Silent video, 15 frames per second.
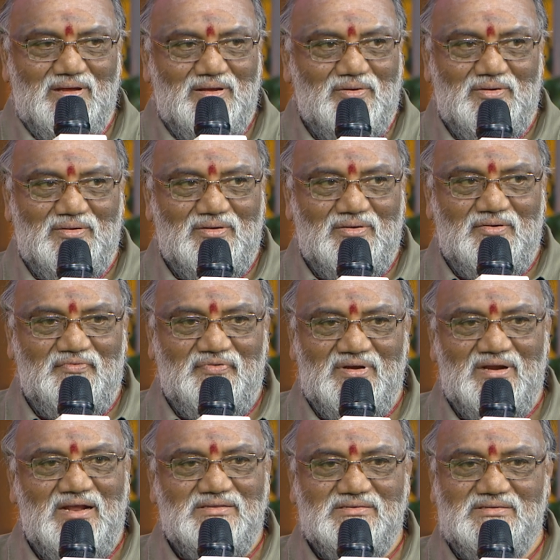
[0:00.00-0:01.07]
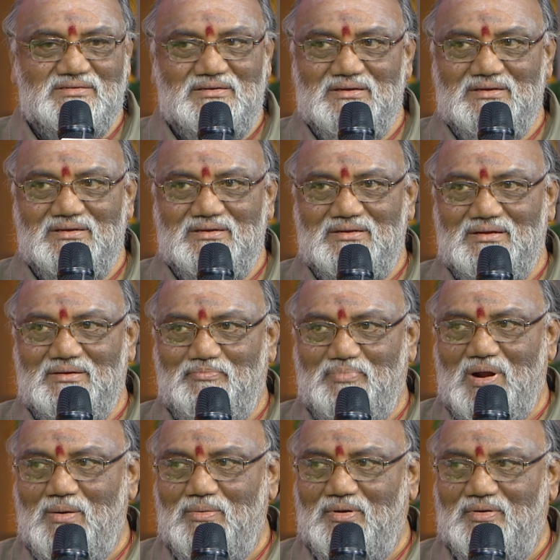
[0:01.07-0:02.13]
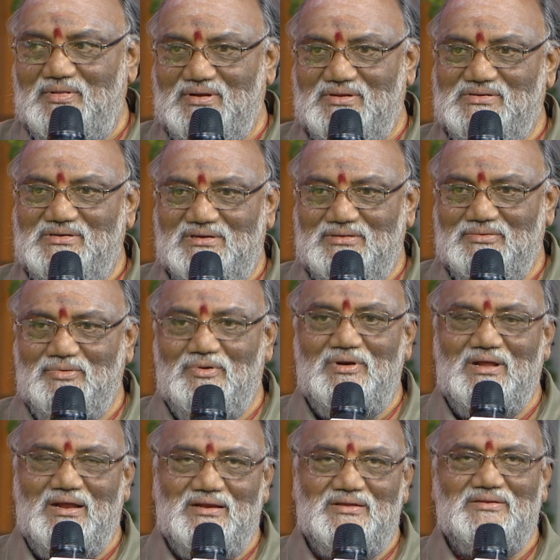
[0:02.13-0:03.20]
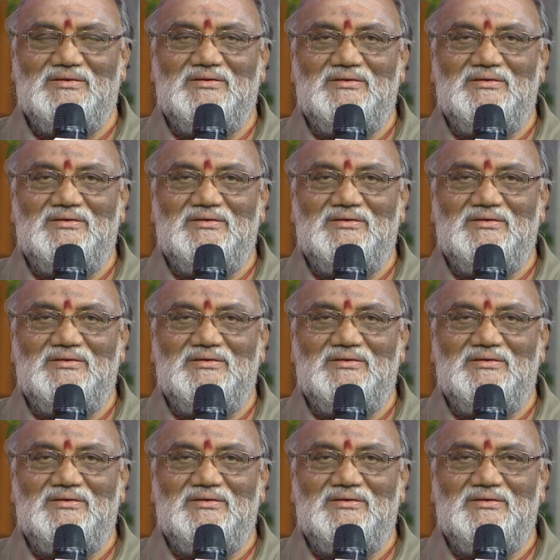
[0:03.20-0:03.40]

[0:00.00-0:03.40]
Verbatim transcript: ஒரு ஃபினான்ஸ் ப்ராப்ளம் வந்துருச்சு தோல்வி அடைஞ்சு